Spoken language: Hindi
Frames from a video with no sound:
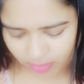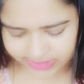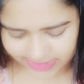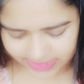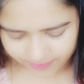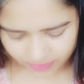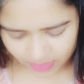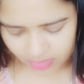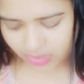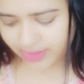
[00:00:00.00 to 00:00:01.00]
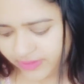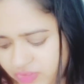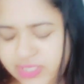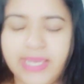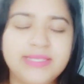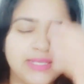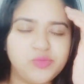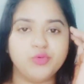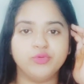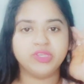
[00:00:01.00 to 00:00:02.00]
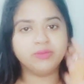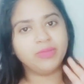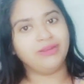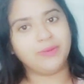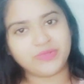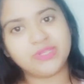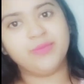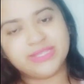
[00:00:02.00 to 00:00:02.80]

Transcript: कॉस्टली एक्चुअली ही सच बोलूँ कि मैं लिपस्टिक में